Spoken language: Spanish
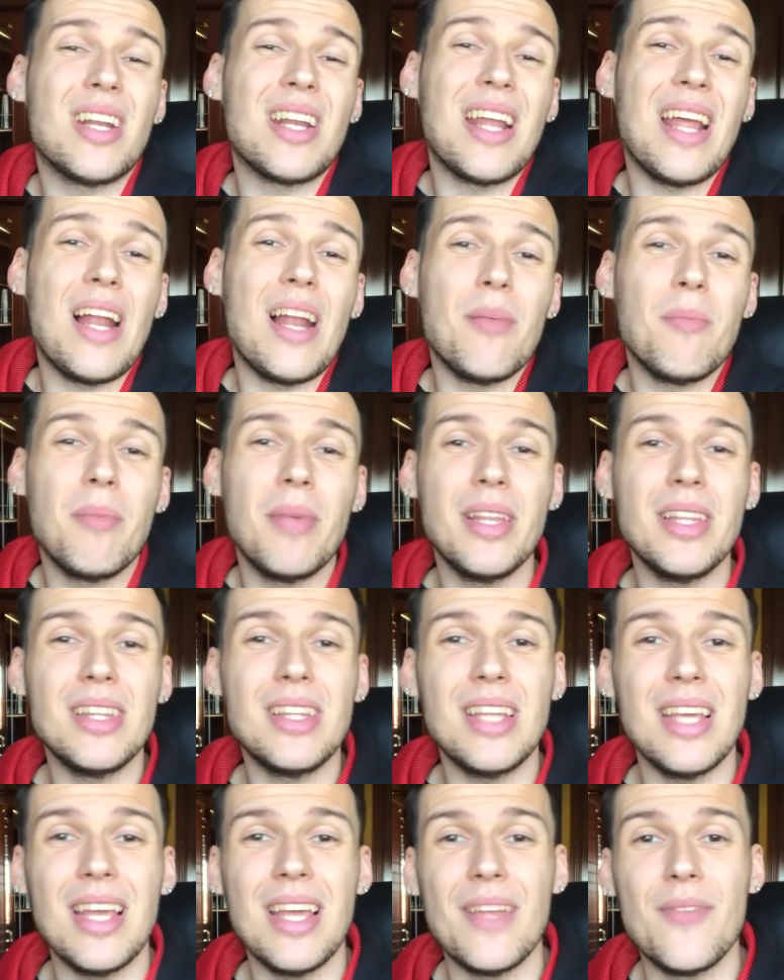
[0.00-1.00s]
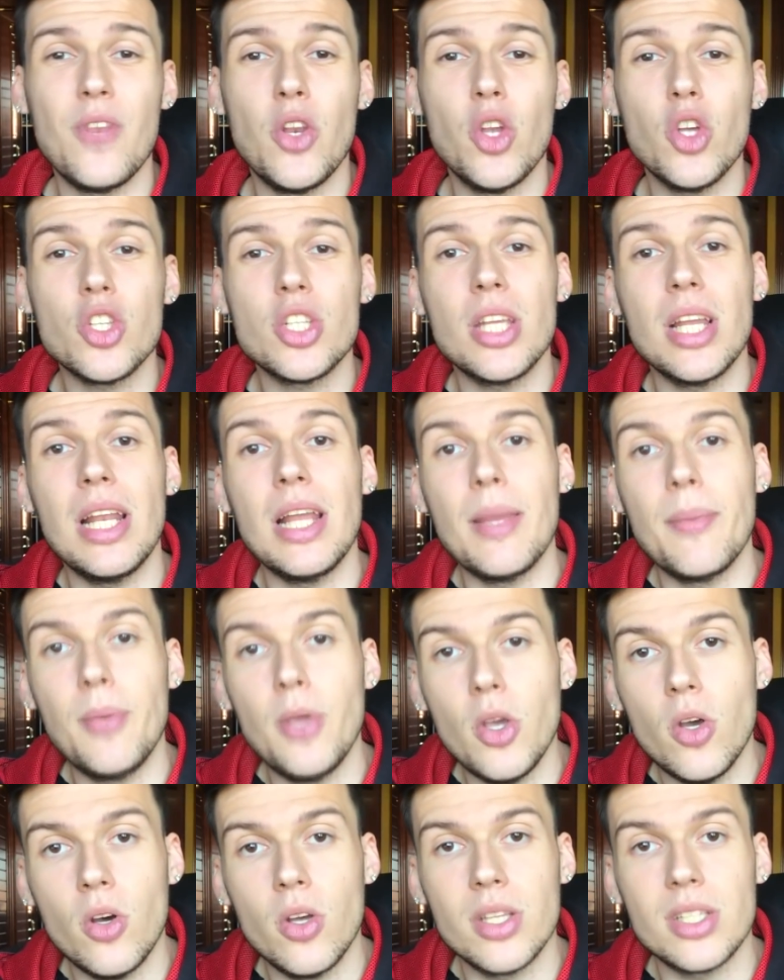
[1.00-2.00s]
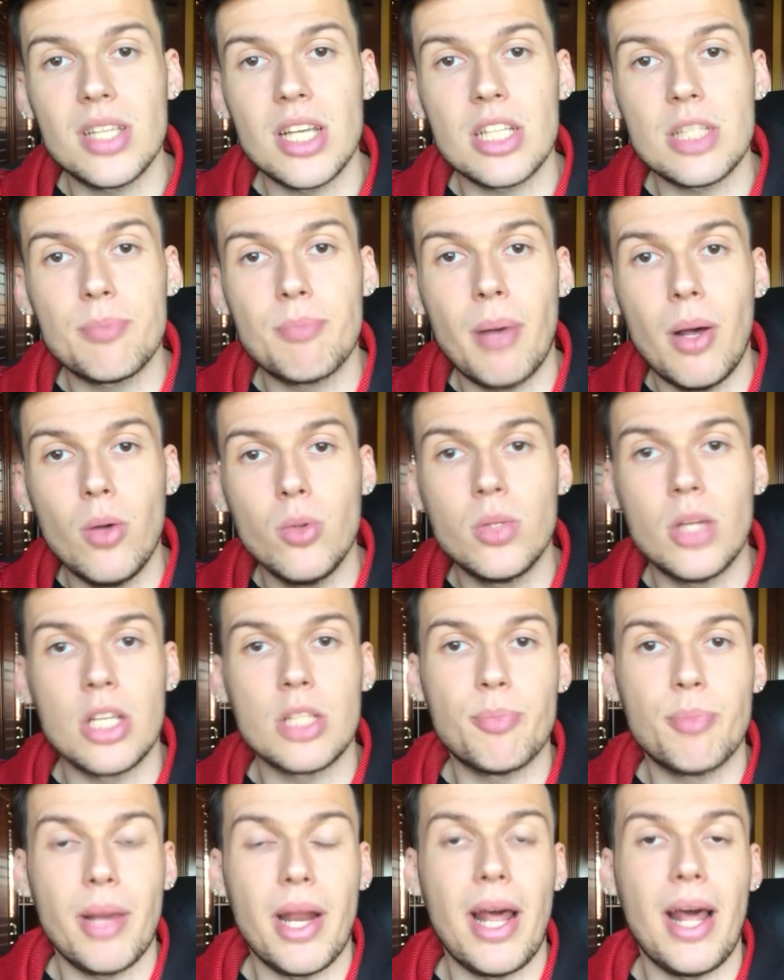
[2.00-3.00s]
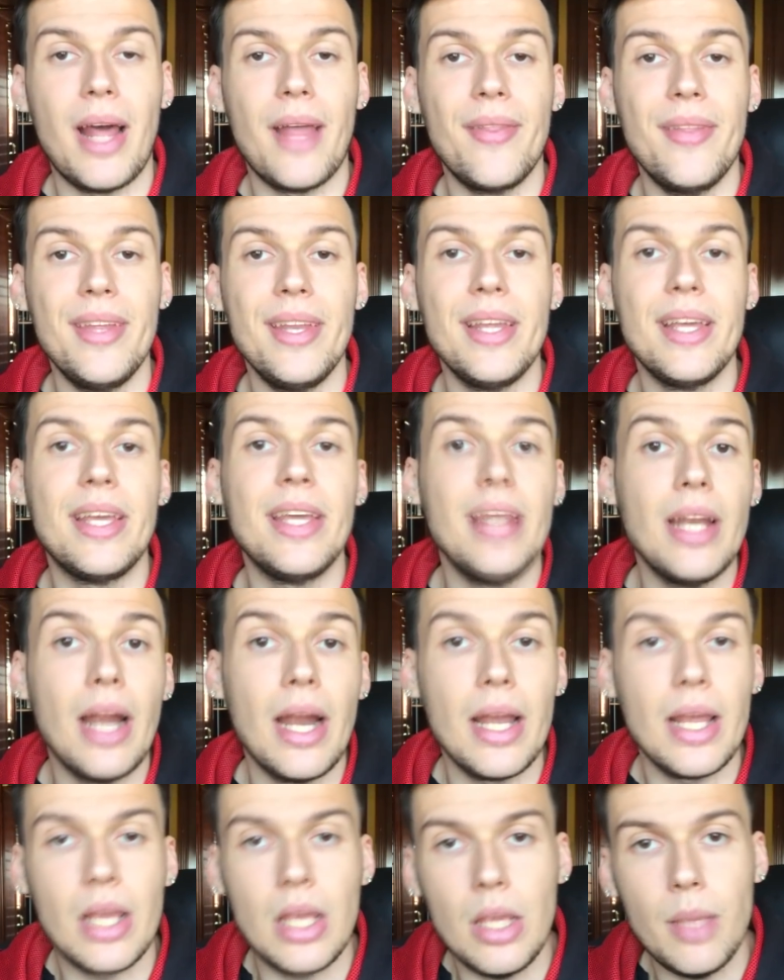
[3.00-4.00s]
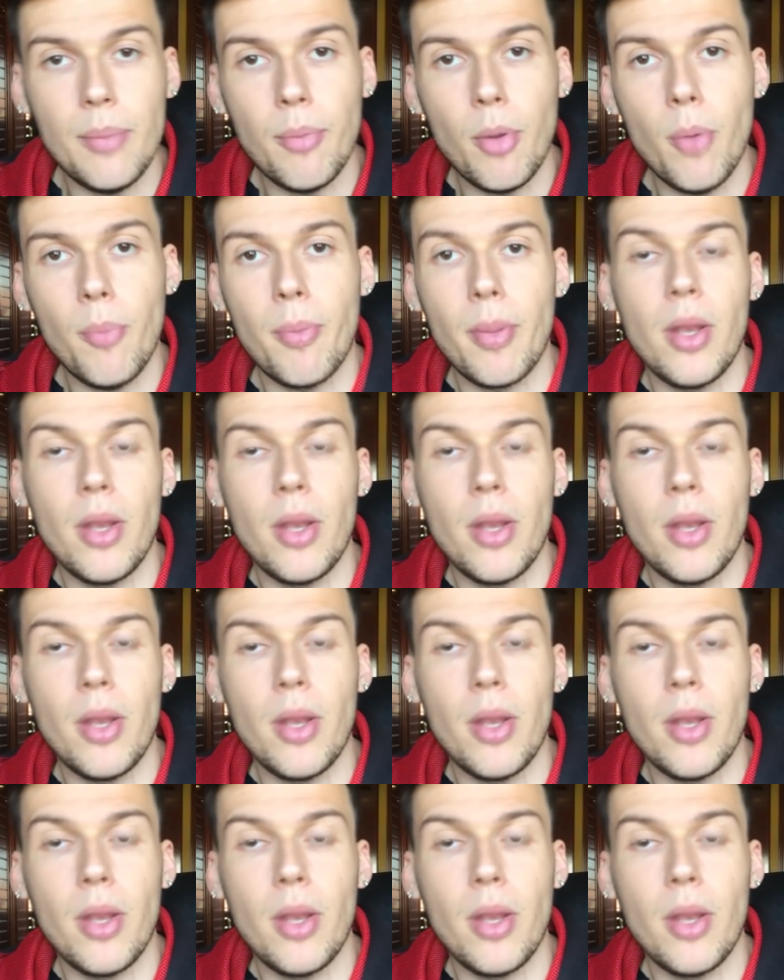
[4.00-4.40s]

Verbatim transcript: realmente no se le vio esas pautas para dirigir al equipo,